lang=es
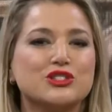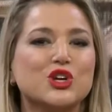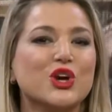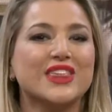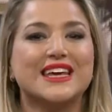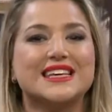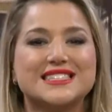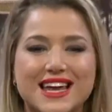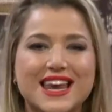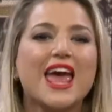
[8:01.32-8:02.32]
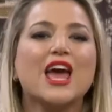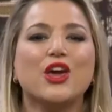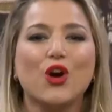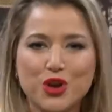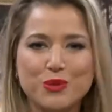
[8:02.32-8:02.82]
los chicos de Quillén
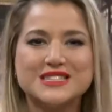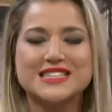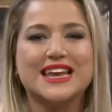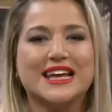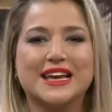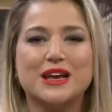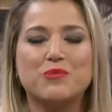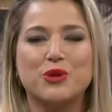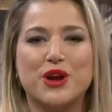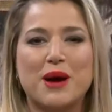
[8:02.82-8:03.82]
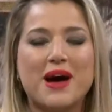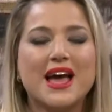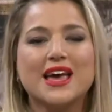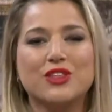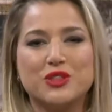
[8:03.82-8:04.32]
que hoy nos visitan acá en el
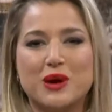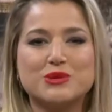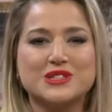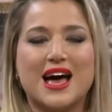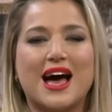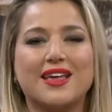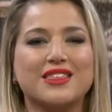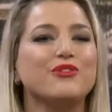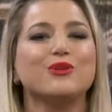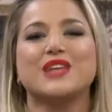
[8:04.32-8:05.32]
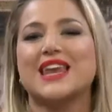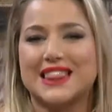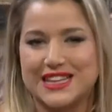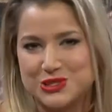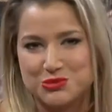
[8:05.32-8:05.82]
programa, donde vamos a
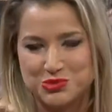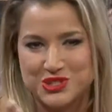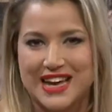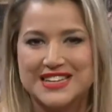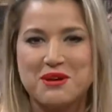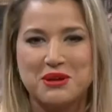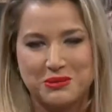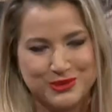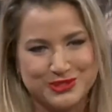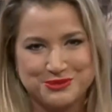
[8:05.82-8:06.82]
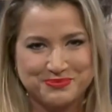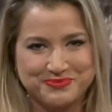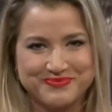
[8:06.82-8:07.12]
disfrutar de su música. Ya venimos.